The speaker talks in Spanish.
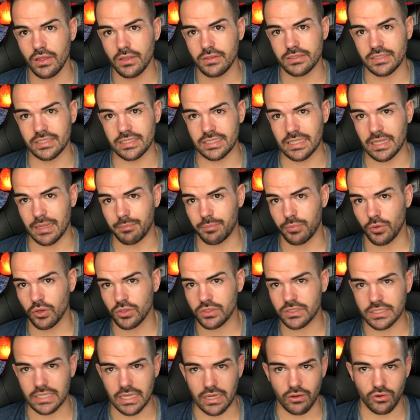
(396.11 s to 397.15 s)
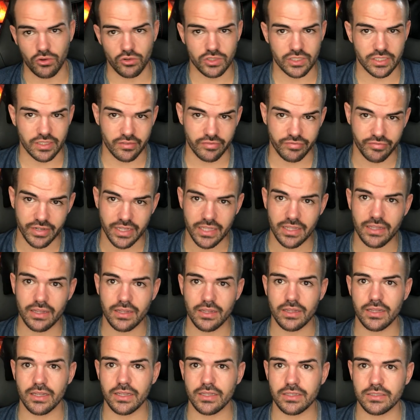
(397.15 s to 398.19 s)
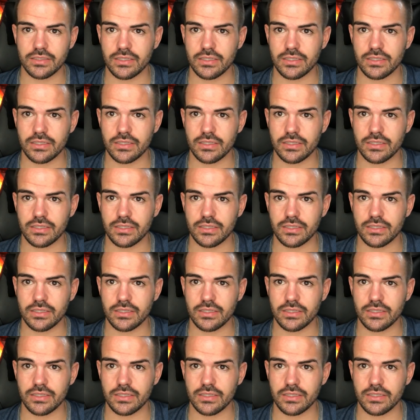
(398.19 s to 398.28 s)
Si se pocha o se fríe,